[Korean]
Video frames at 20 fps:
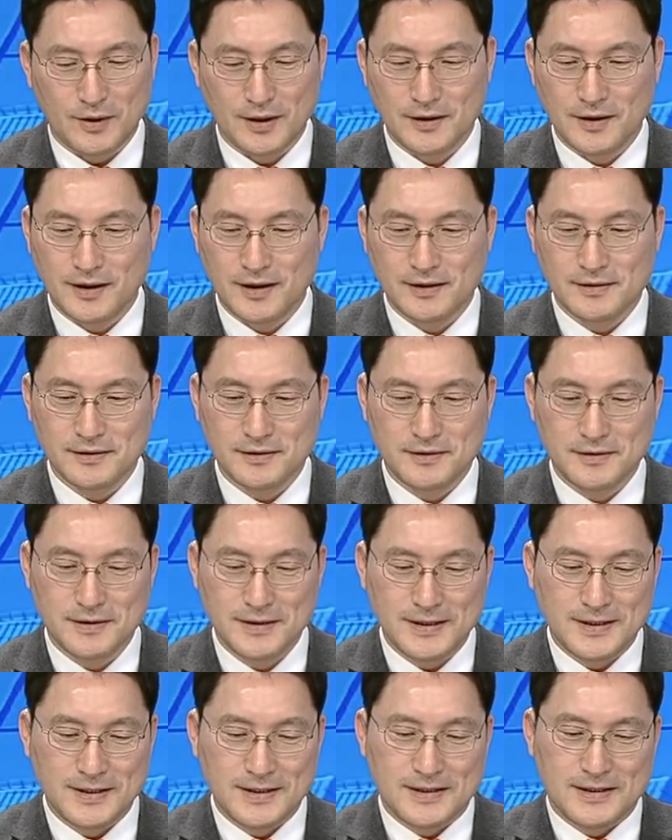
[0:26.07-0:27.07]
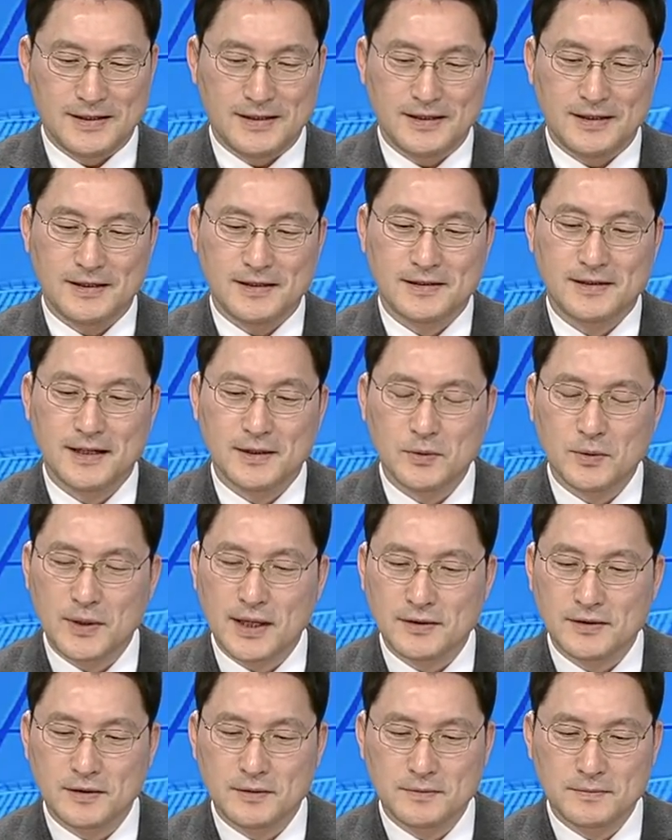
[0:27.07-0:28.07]
관련해서 아, 제도
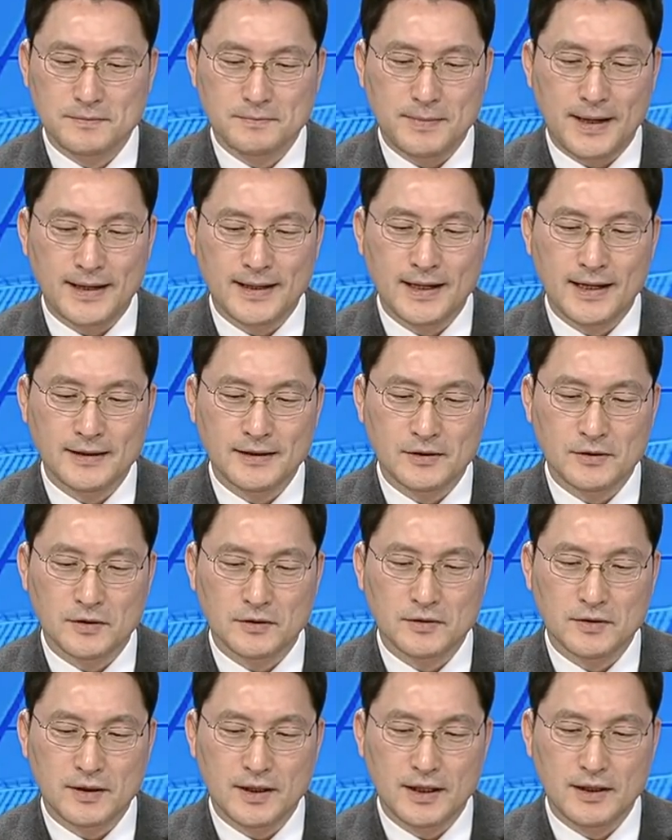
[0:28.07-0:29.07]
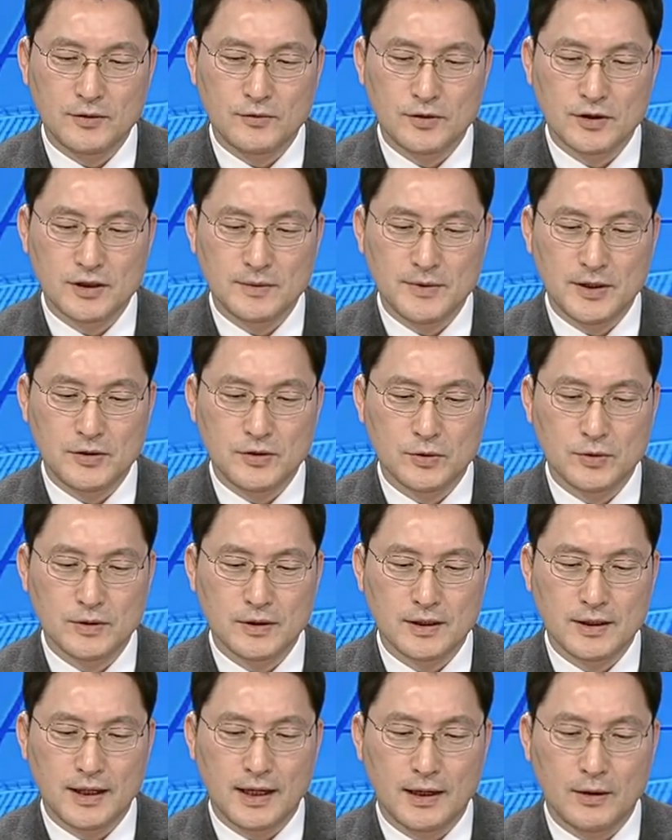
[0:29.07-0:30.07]
개선 방향들 어떻게 이루어지면
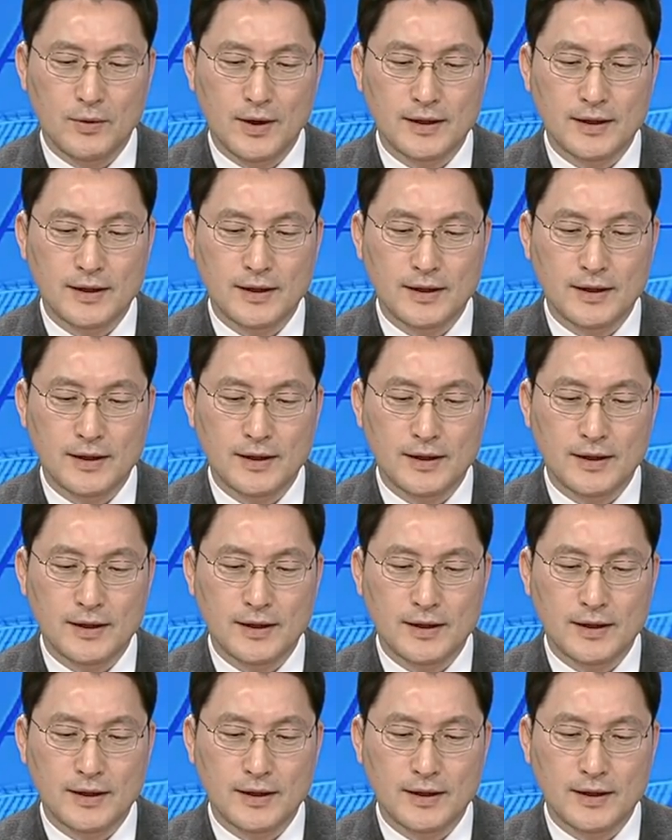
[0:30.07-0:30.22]
좋을까?